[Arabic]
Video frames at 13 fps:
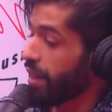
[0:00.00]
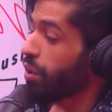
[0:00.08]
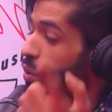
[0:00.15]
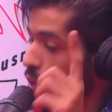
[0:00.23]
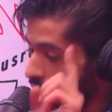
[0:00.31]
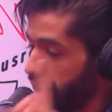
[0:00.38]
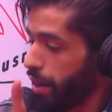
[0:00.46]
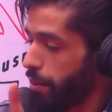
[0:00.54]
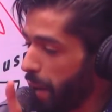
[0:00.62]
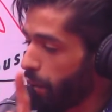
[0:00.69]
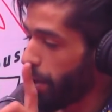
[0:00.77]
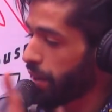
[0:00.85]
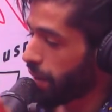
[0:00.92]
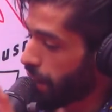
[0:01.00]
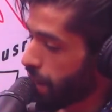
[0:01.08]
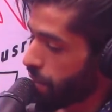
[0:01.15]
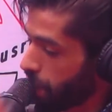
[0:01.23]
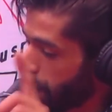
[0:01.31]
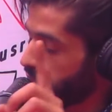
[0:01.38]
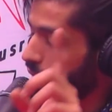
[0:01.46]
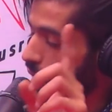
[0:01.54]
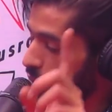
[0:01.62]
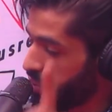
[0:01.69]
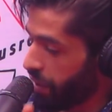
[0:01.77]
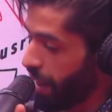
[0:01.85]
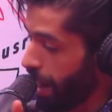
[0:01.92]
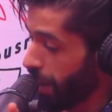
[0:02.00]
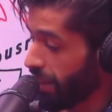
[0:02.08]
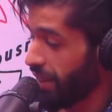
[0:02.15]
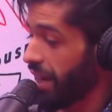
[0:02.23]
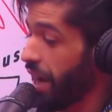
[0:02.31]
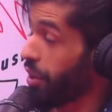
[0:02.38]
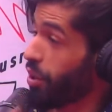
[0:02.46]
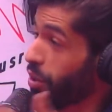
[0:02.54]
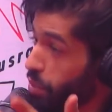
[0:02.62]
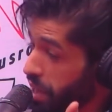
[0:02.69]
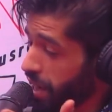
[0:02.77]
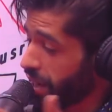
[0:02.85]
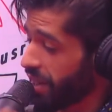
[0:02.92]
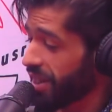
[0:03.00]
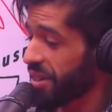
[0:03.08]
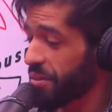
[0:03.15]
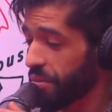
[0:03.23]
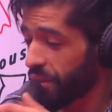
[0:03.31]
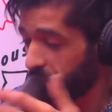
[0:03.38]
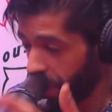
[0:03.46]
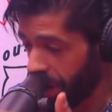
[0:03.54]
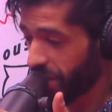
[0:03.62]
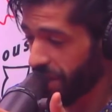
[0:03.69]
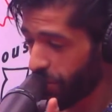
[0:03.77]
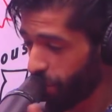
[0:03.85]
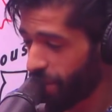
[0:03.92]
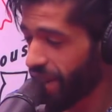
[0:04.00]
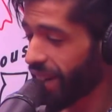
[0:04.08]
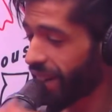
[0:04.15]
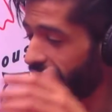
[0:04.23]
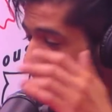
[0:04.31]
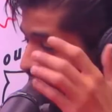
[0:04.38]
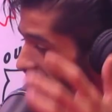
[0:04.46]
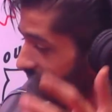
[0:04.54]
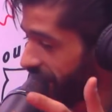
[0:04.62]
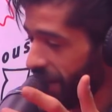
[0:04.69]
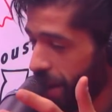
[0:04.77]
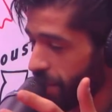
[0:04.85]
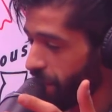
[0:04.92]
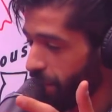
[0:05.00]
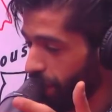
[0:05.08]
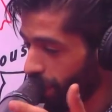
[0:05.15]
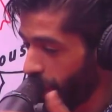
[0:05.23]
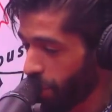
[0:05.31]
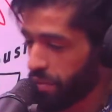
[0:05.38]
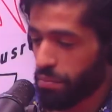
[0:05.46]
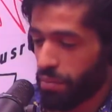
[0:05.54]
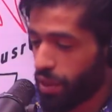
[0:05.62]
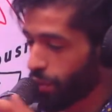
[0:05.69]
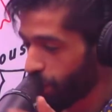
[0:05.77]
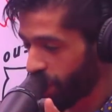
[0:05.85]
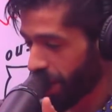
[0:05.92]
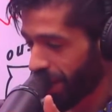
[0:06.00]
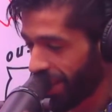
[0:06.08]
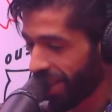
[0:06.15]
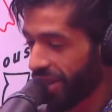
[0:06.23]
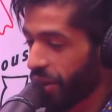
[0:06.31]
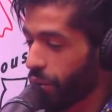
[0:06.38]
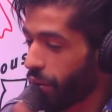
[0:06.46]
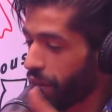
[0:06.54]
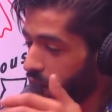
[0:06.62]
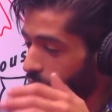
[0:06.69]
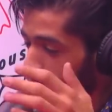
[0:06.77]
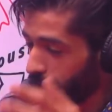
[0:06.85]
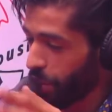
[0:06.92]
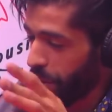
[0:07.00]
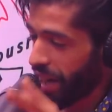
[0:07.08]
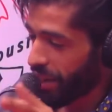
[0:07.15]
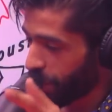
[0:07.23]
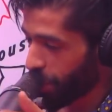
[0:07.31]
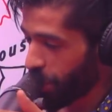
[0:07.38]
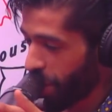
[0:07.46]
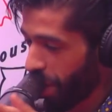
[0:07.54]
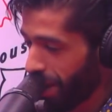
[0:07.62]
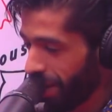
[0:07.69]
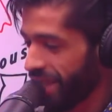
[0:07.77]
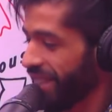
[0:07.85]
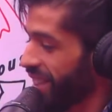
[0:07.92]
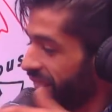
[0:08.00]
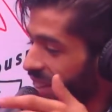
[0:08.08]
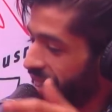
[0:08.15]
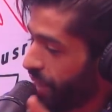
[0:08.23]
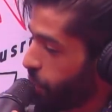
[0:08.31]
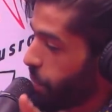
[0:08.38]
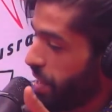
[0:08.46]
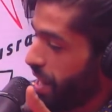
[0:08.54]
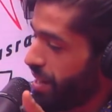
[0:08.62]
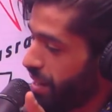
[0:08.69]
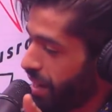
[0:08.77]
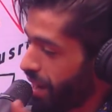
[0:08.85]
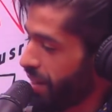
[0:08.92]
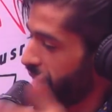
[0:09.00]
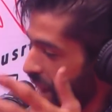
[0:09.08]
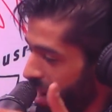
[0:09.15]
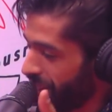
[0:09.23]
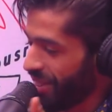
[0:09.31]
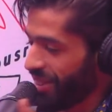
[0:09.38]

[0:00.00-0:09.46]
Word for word: وعلى الموارد الكثيره اللي كانوا فيها الوغ وي منسى موسى كان اغنى راجل في الكون بدون شك ولكن كل ما كانش هو اللي جبد علينا النحل